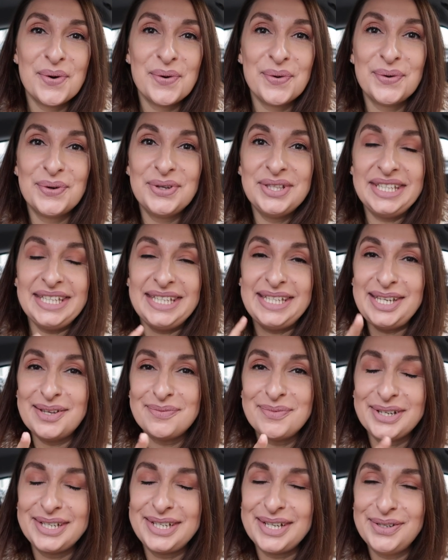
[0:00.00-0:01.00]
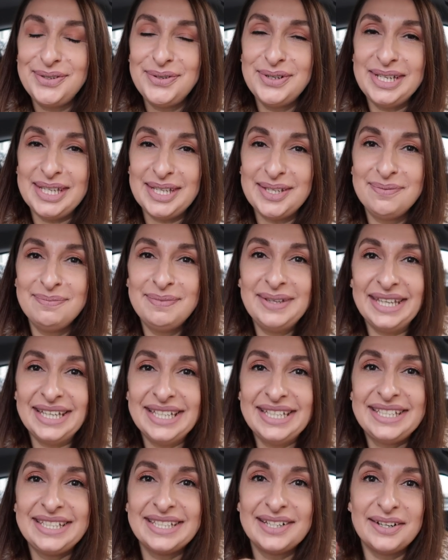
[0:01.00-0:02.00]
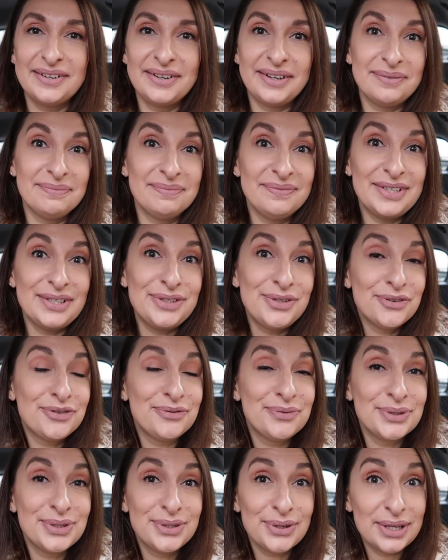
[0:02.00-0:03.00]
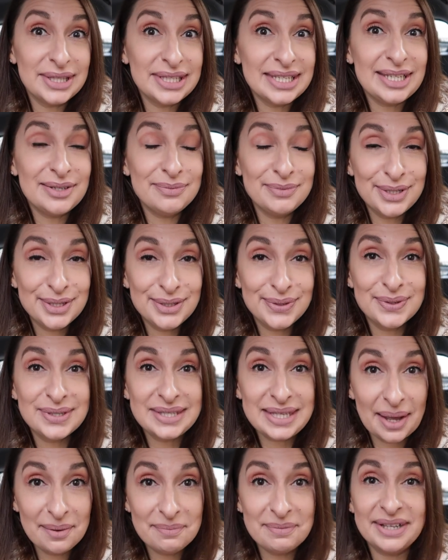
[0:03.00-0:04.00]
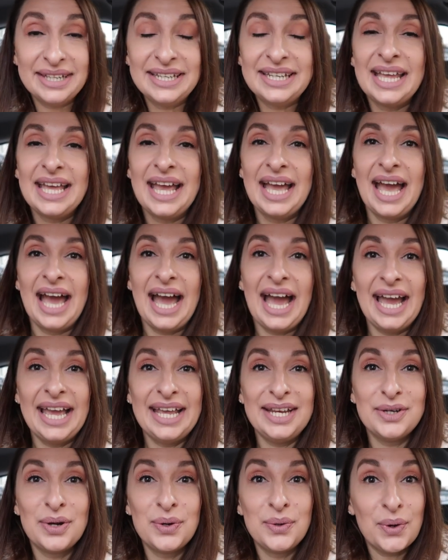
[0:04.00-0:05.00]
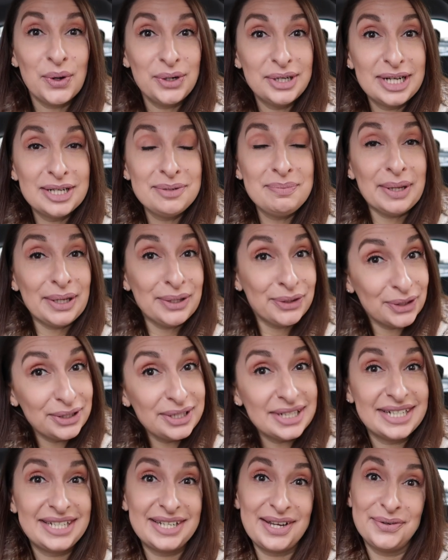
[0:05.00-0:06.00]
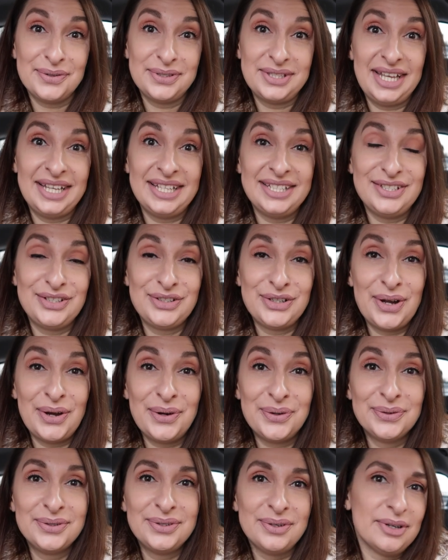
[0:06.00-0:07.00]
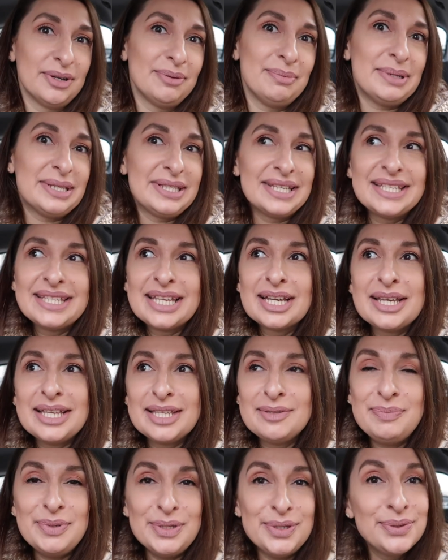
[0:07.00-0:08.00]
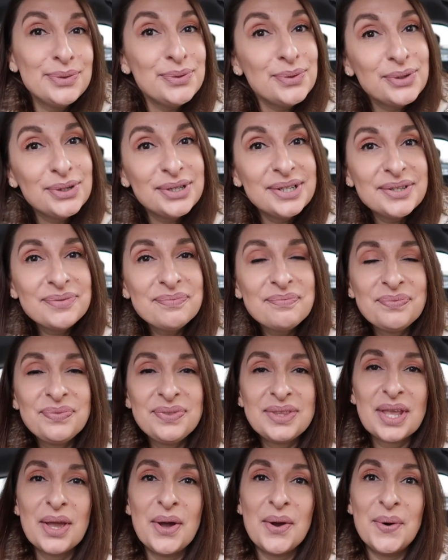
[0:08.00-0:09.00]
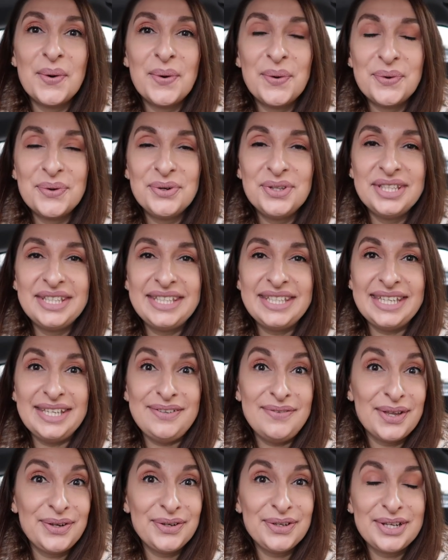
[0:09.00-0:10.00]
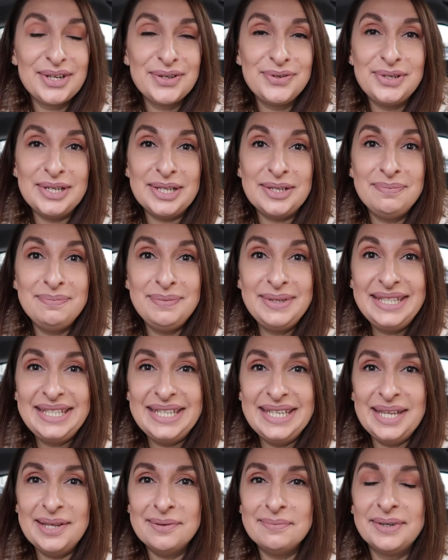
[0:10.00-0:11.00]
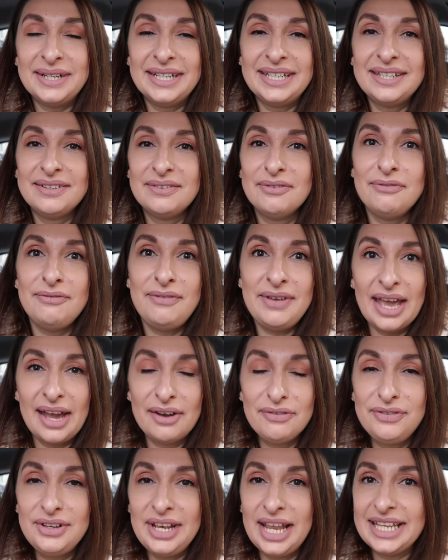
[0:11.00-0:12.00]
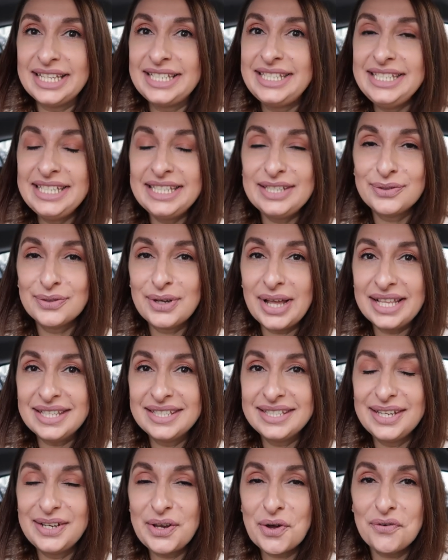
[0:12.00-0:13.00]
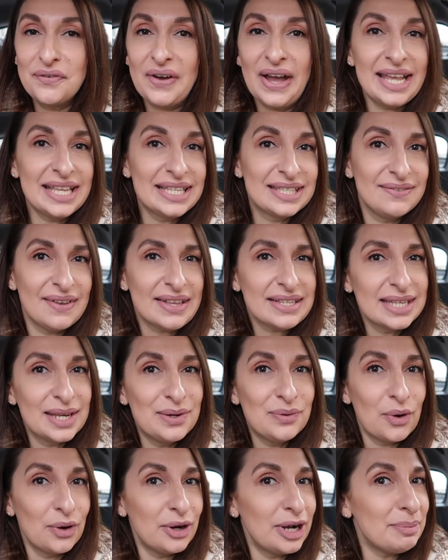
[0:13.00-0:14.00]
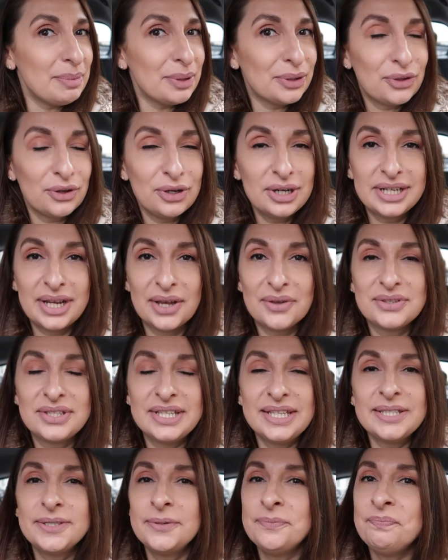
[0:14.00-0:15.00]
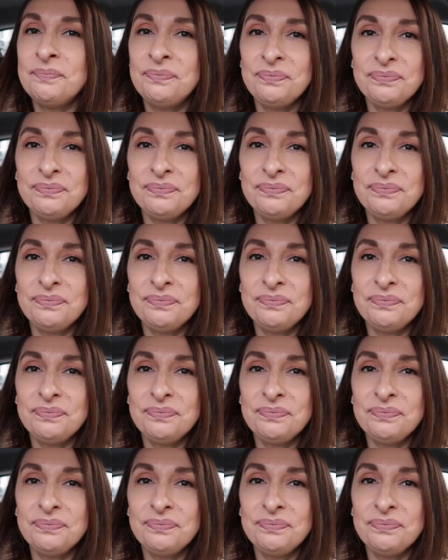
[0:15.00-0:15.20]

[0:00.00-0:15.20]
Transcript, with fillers: und ich nehme euch natürlich mit. Ähm, wir dürfen uns heute nämlich zusammen ein Ronald McDonald Haus anschauen oder besser gesagt es besuchen. Und ich werde euch natürlich mitnehmen. Wer vielleicht nicht so ganz genau weiß, was ein Ronald McDonald Haus ist,